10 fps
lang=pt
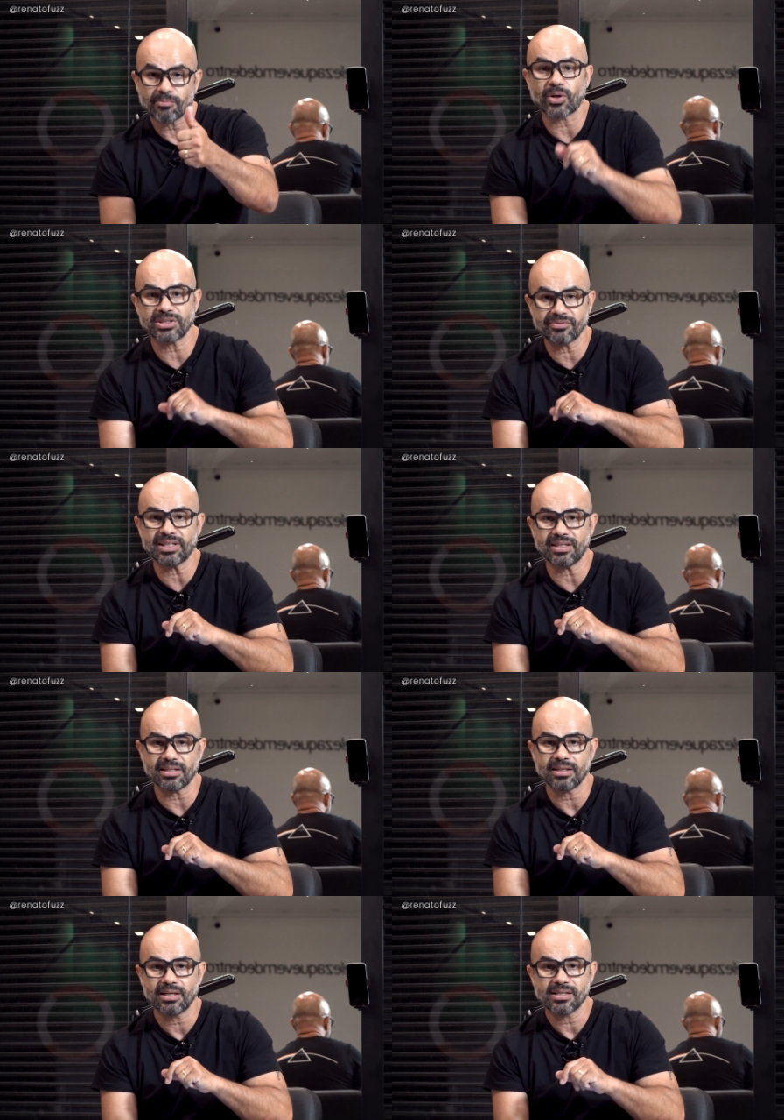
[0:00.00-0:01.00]
Pode
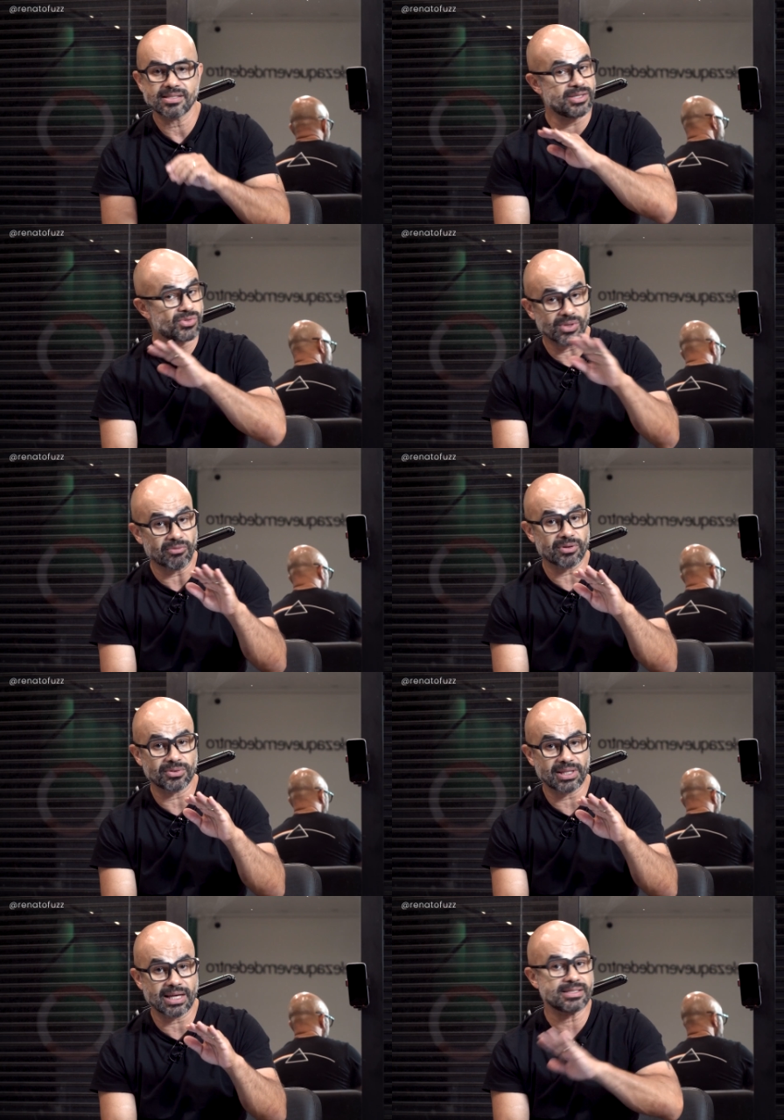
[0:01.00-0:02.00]
vender. Se isso não
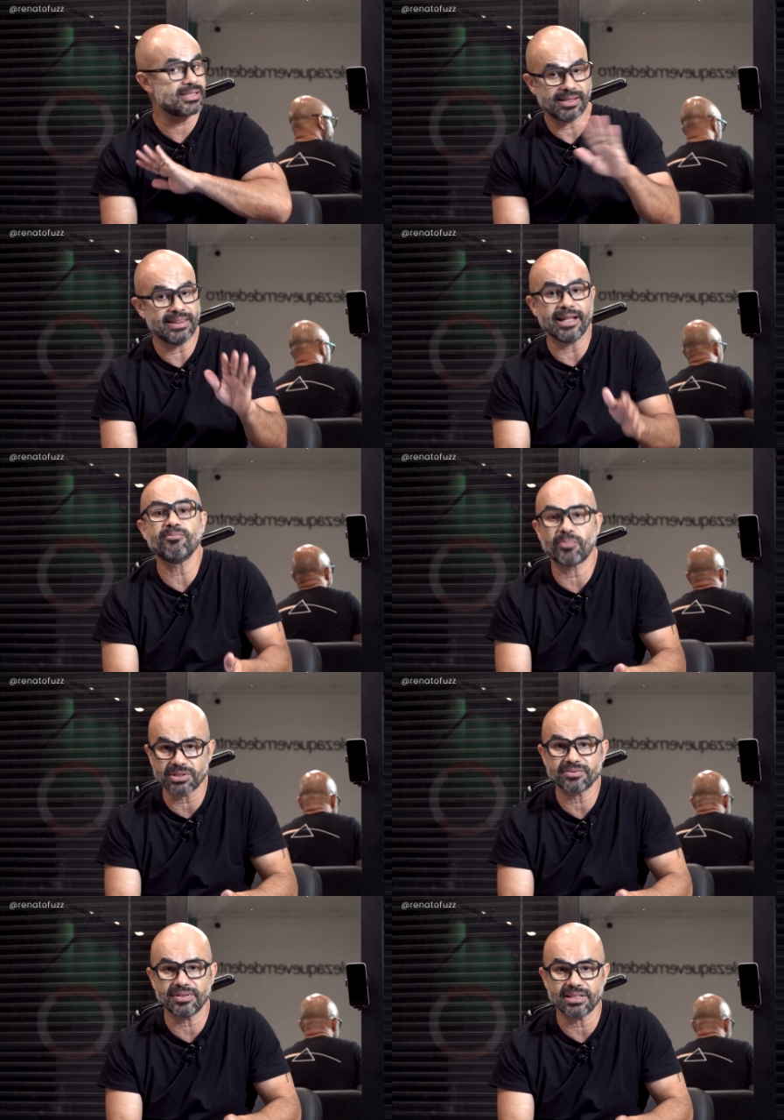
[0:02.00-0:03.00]
acontece, não
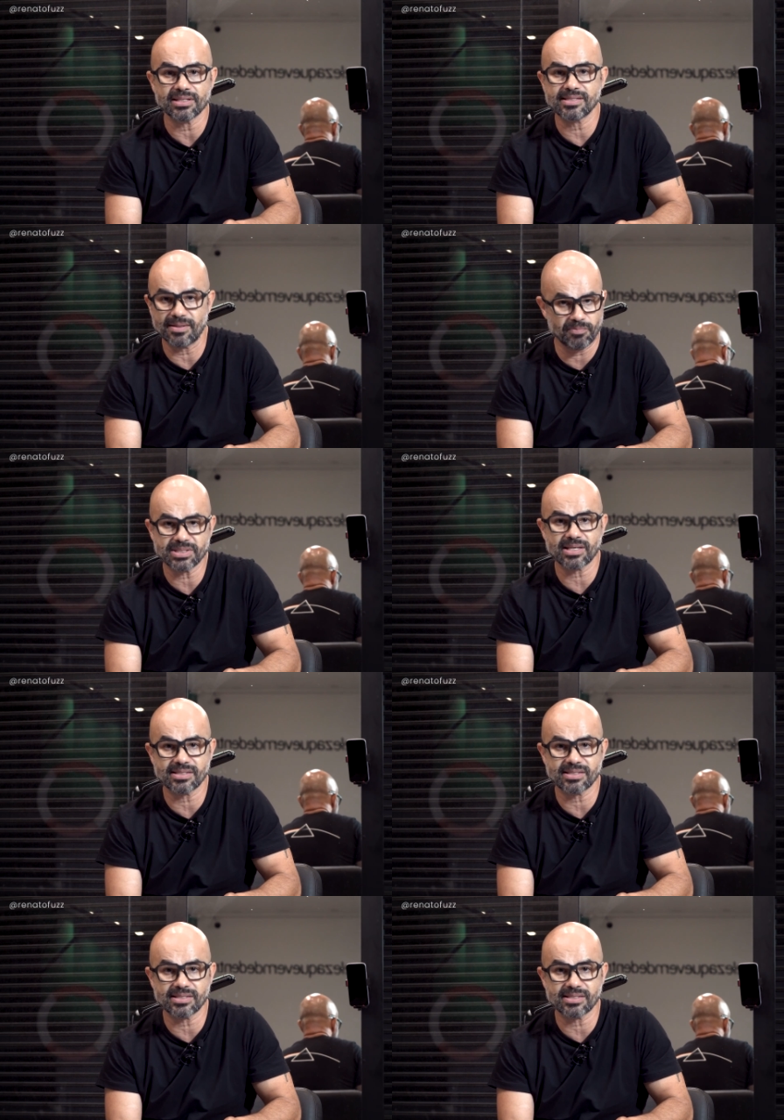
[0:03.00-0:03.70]
pode vender. Simples